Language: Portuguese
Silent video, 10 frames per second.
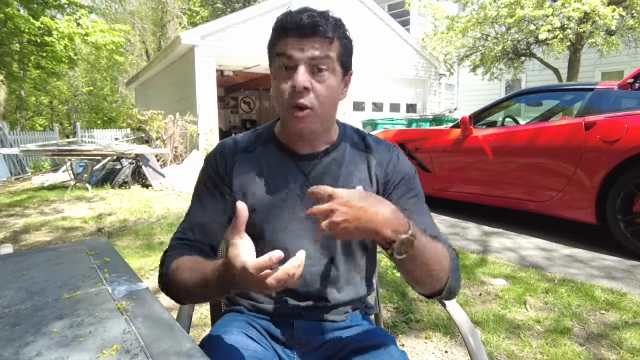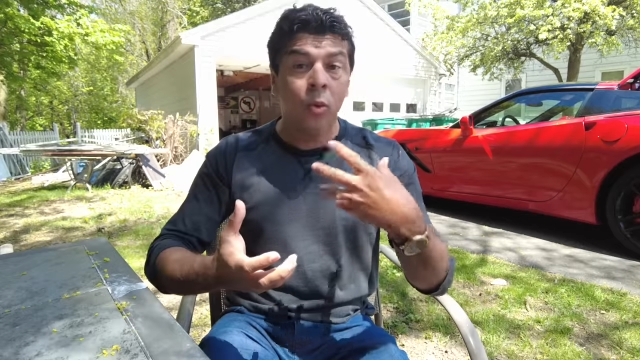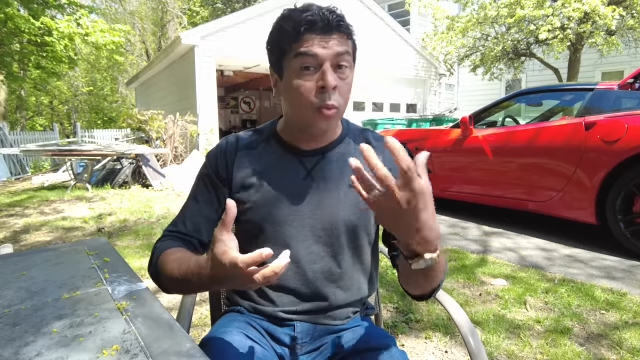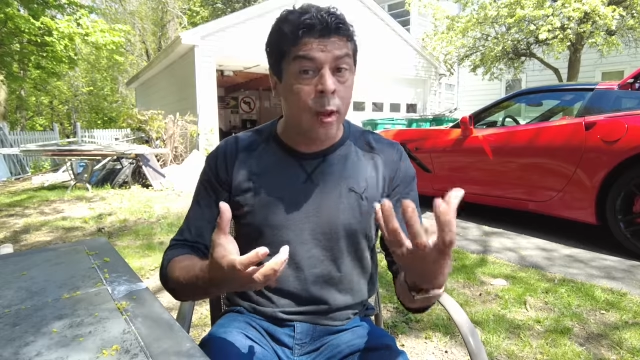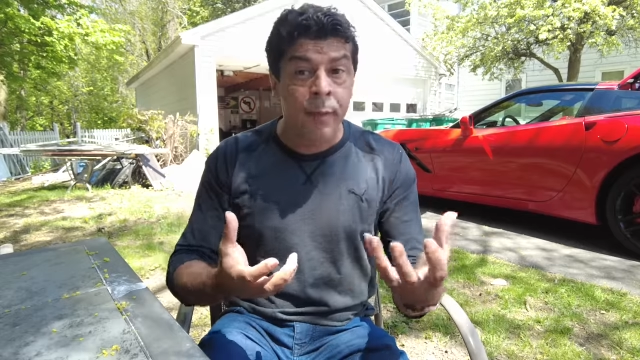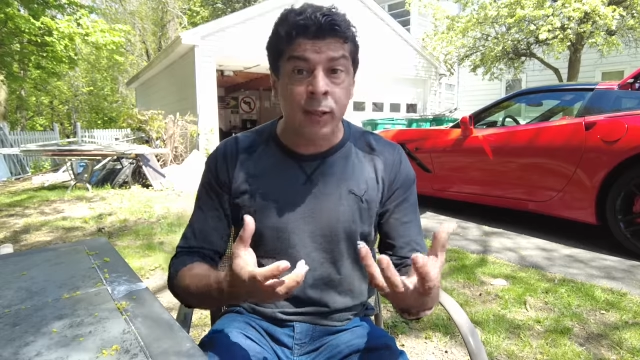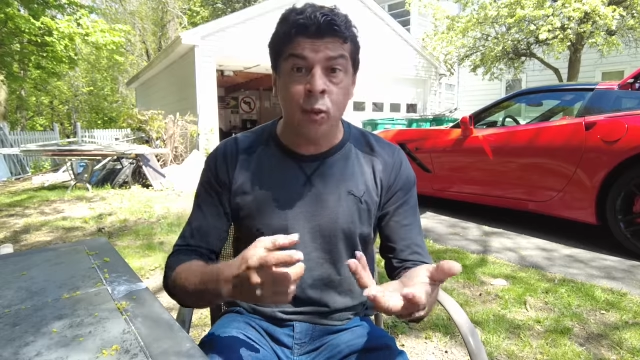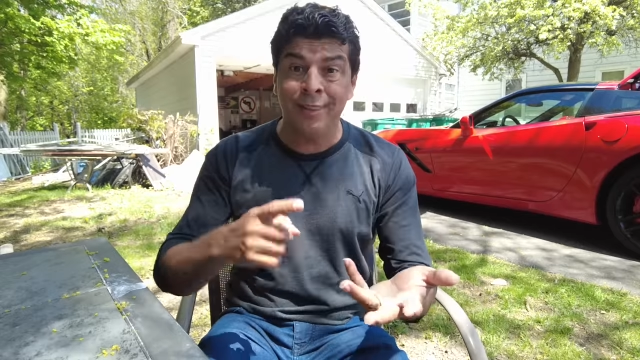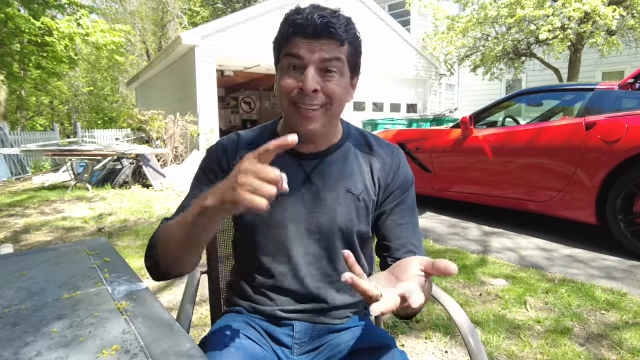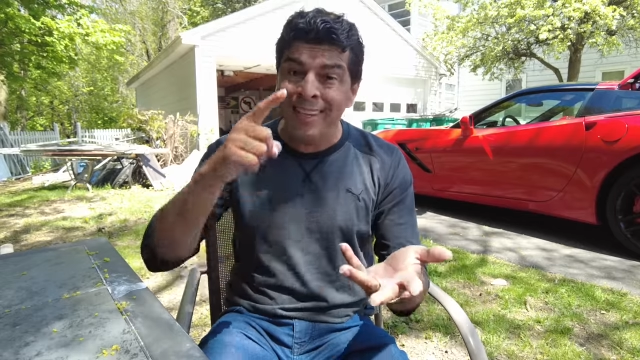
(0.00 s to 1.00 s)
Não é
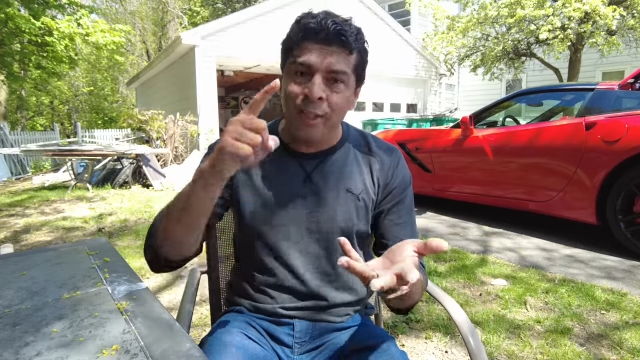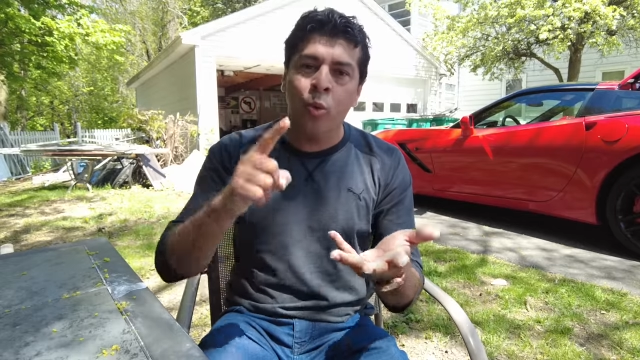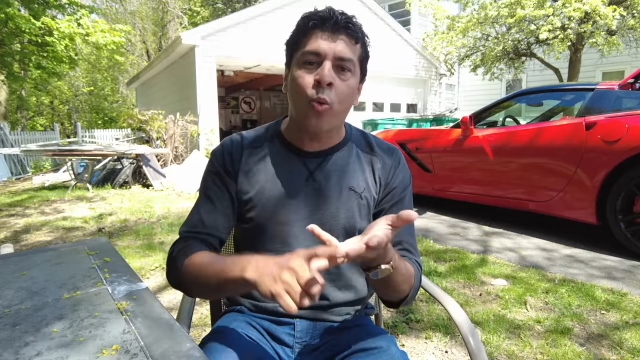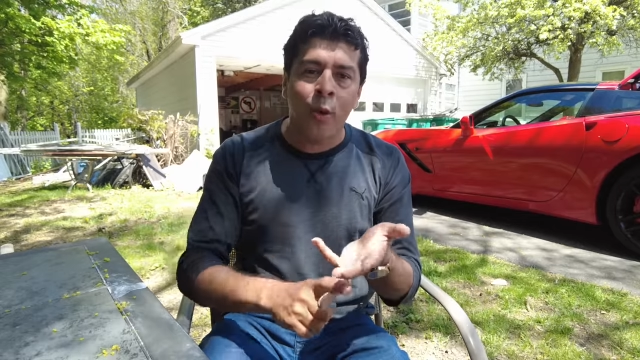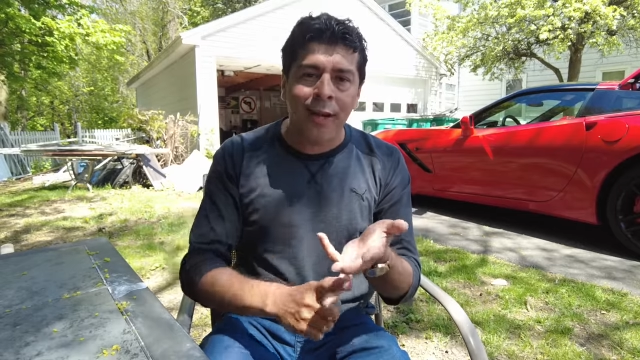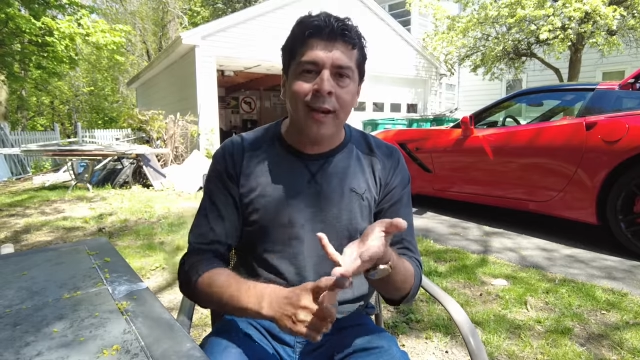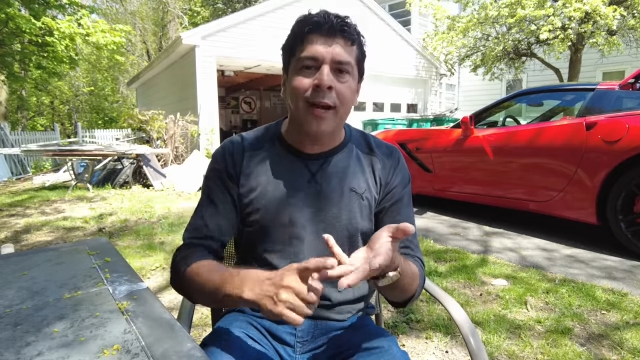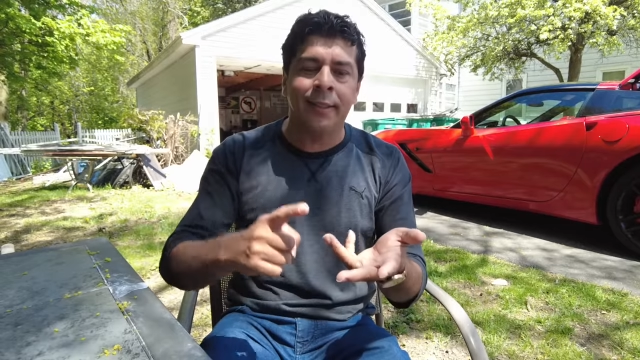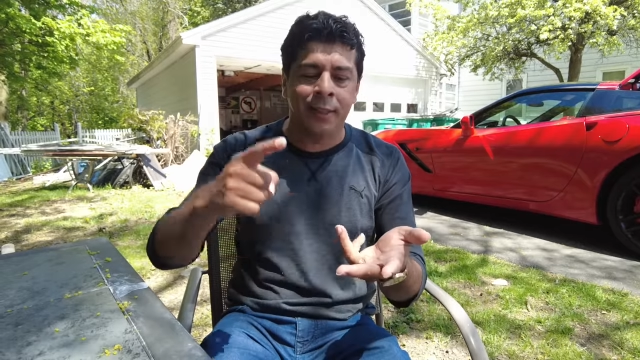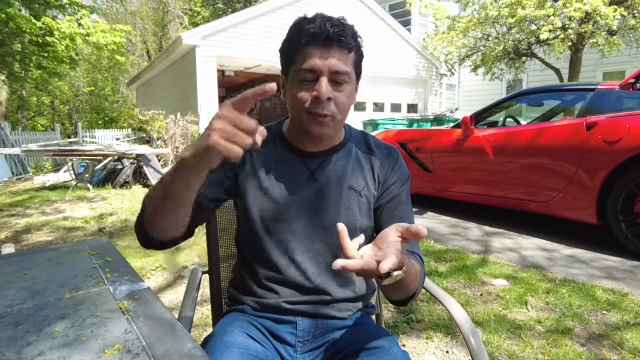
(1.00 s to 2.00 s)
B2 ganhando green
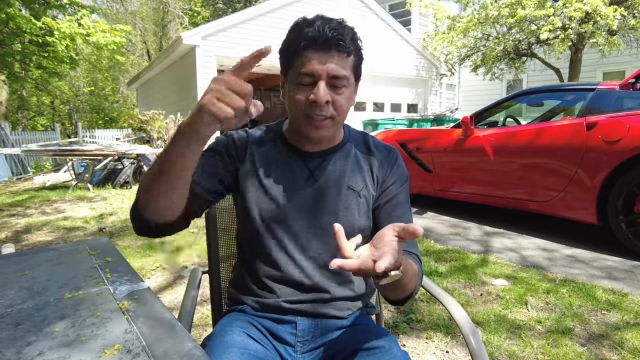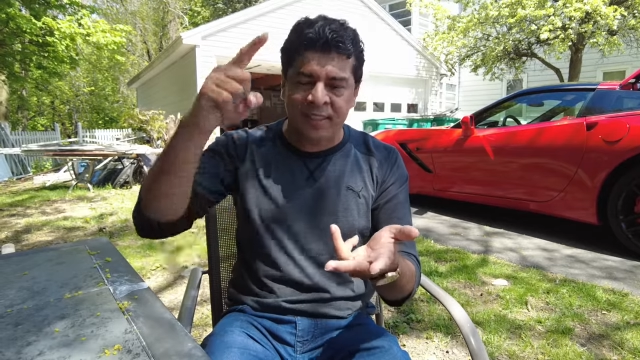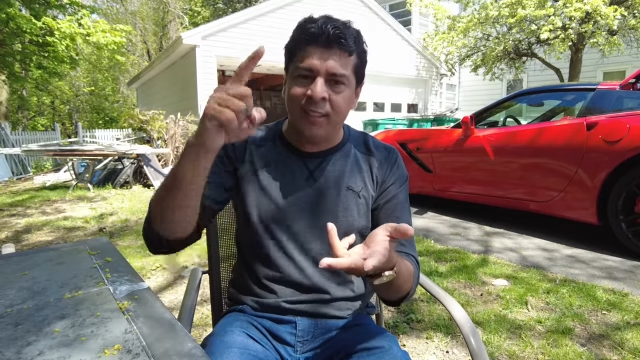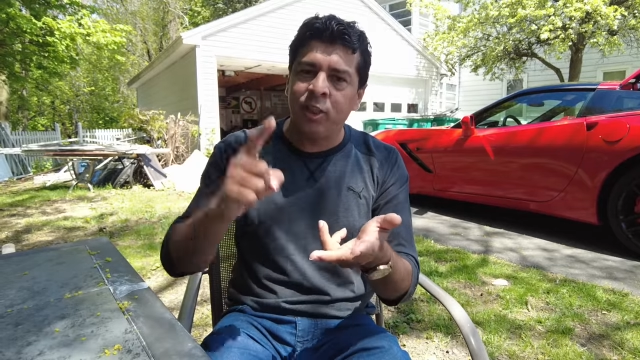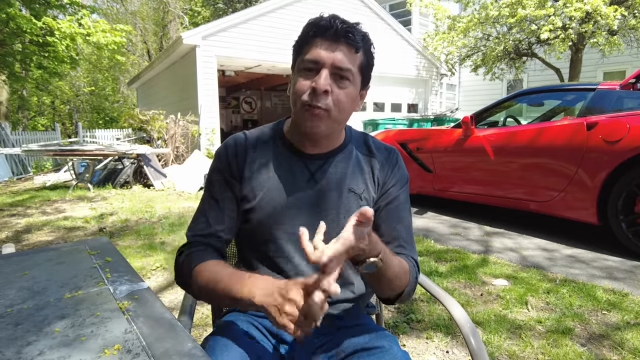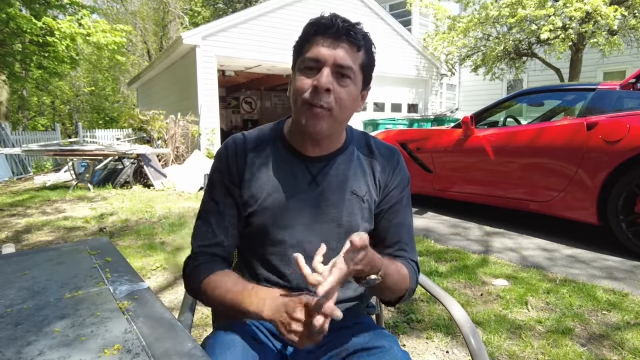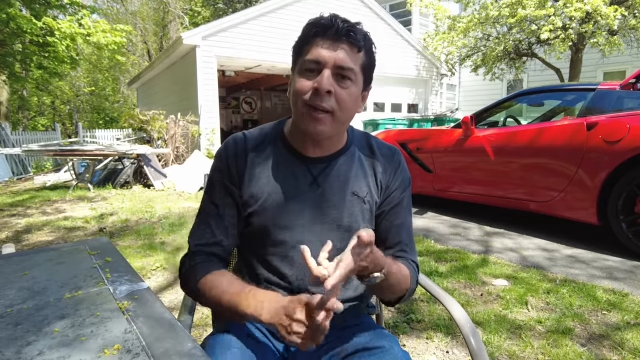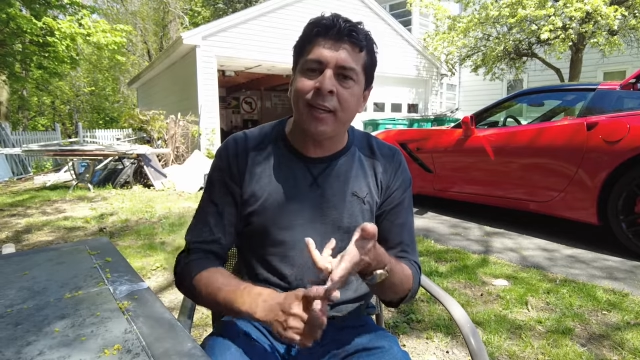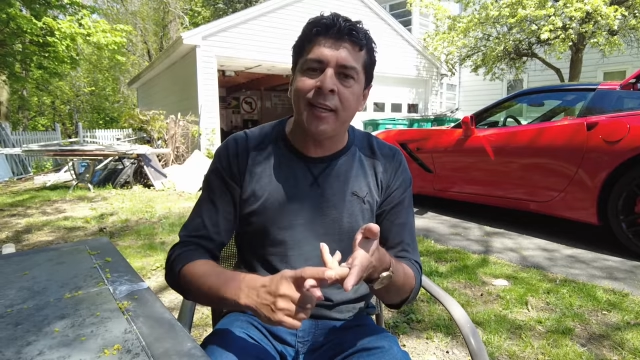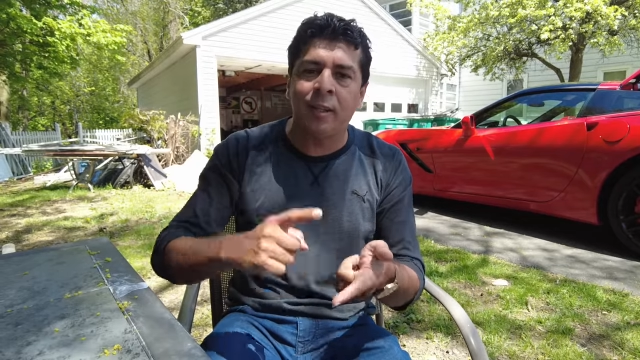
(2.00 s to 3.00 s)
card, sendo residente
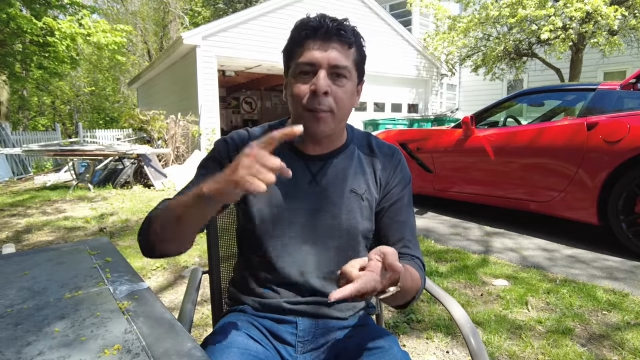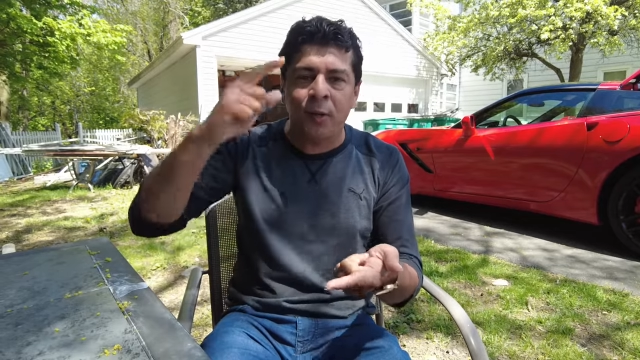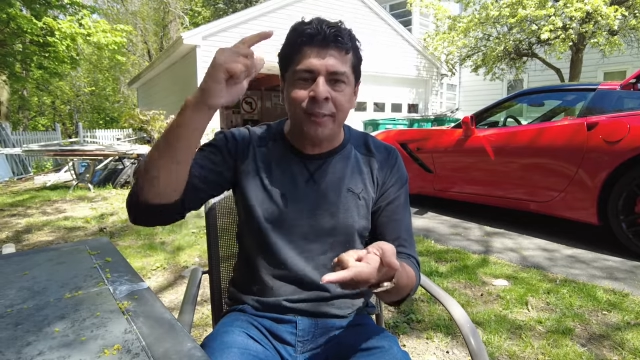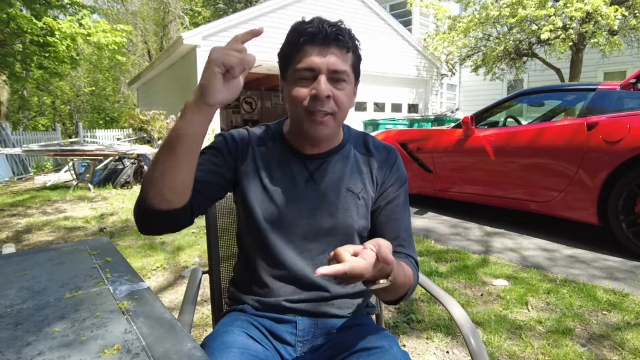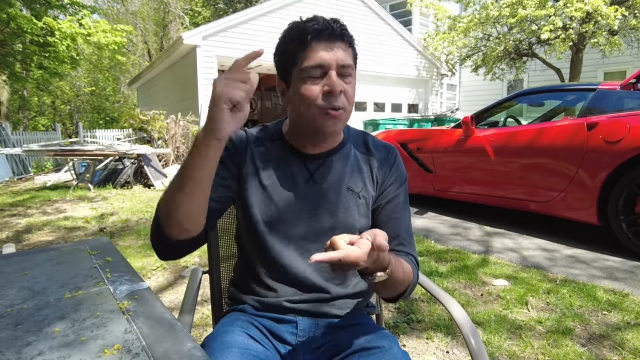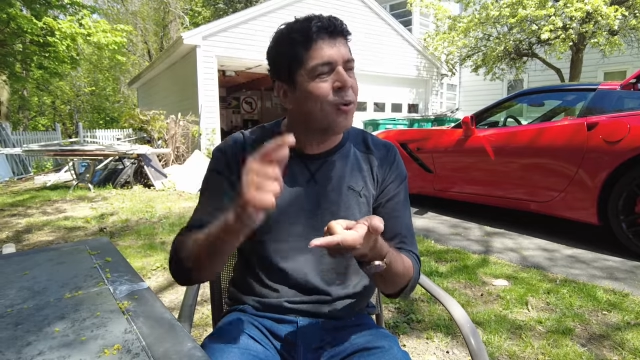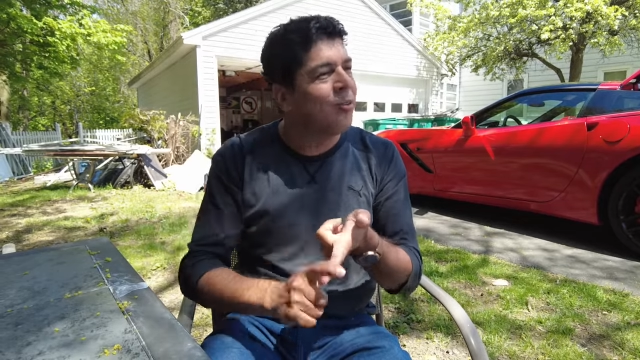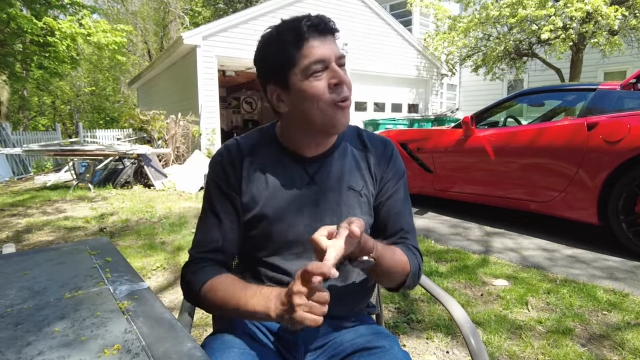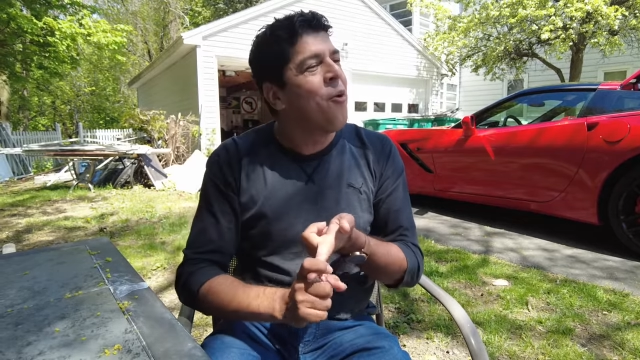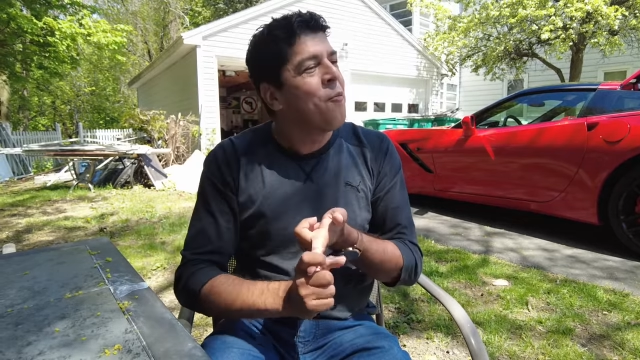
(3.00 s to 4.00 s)
permanente, depois de cinco anos,